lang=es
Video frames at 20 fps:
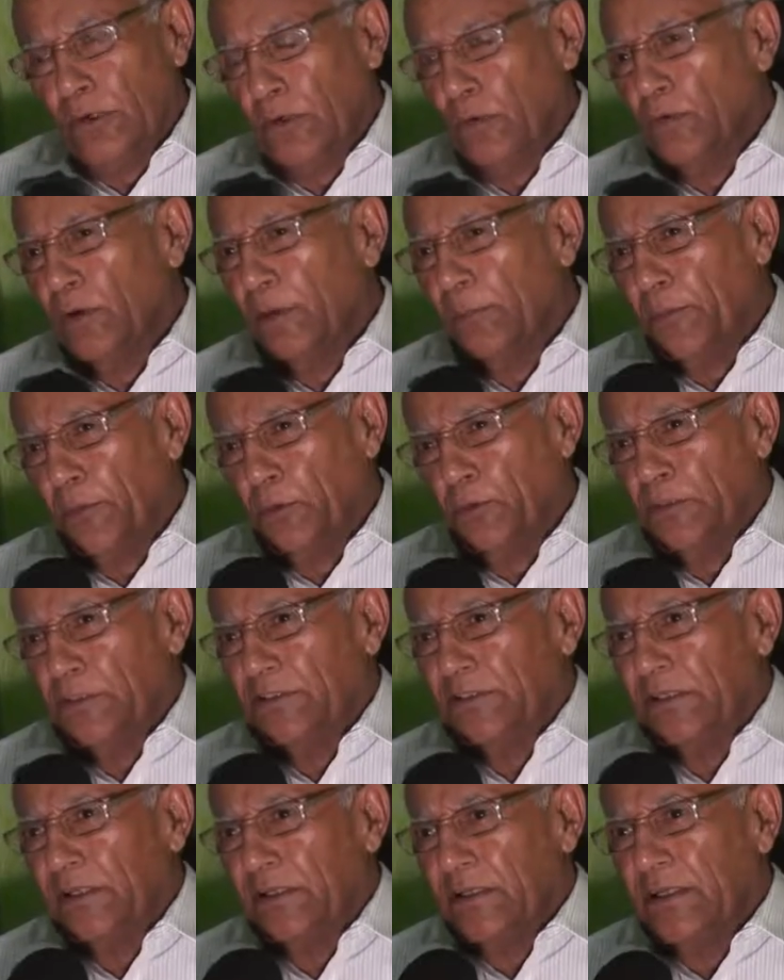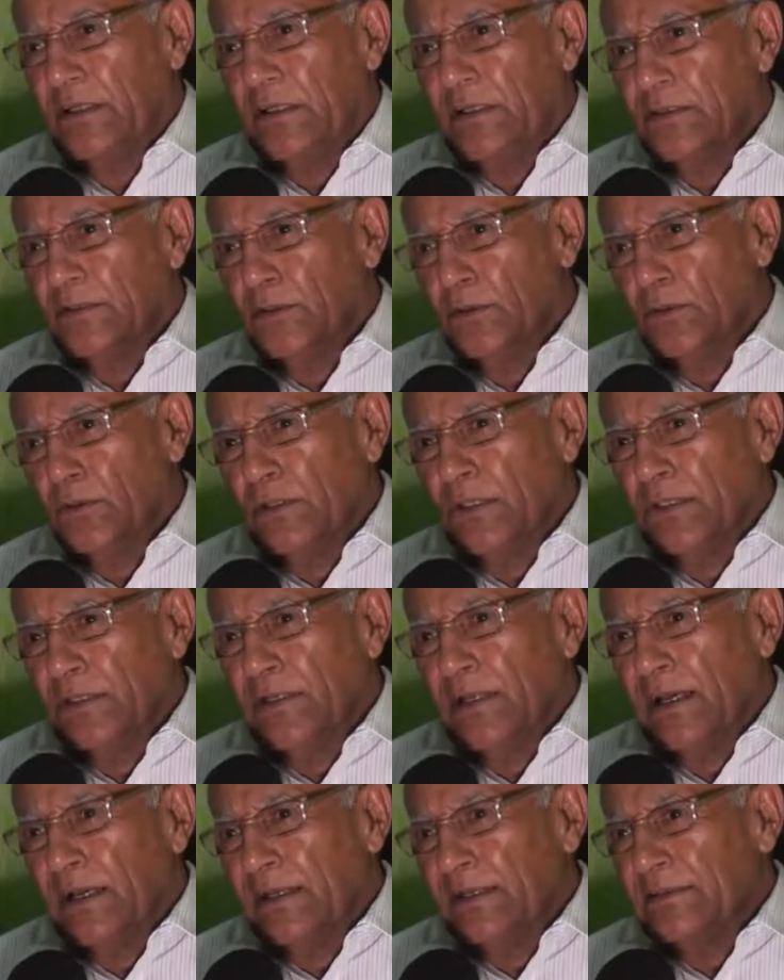en una provincia donde
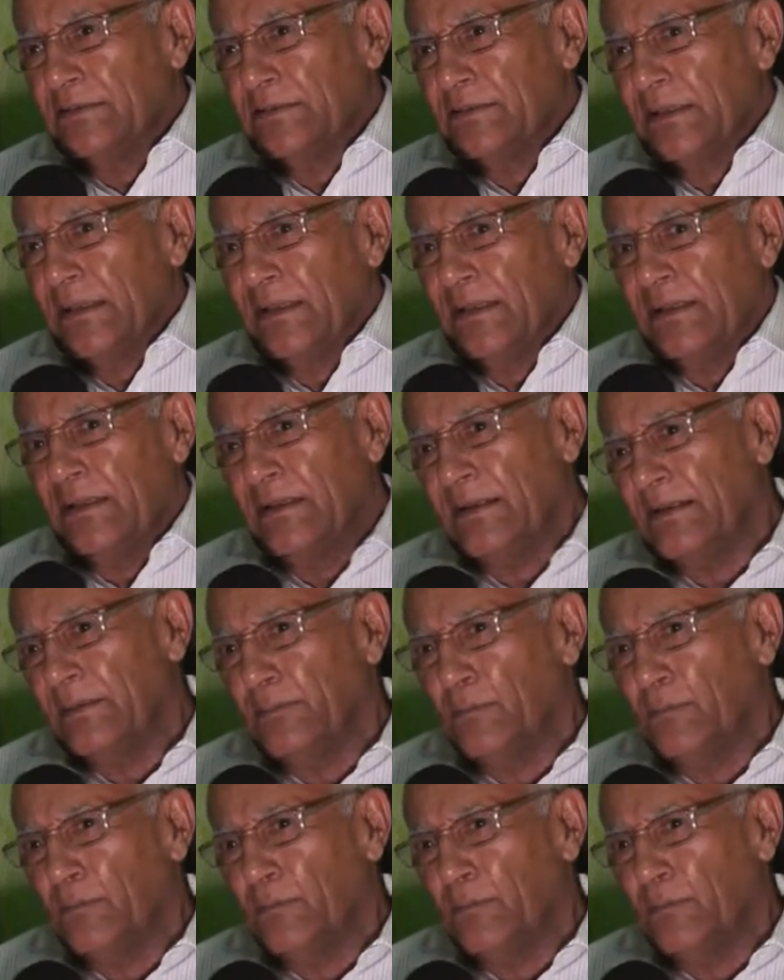ya es eh,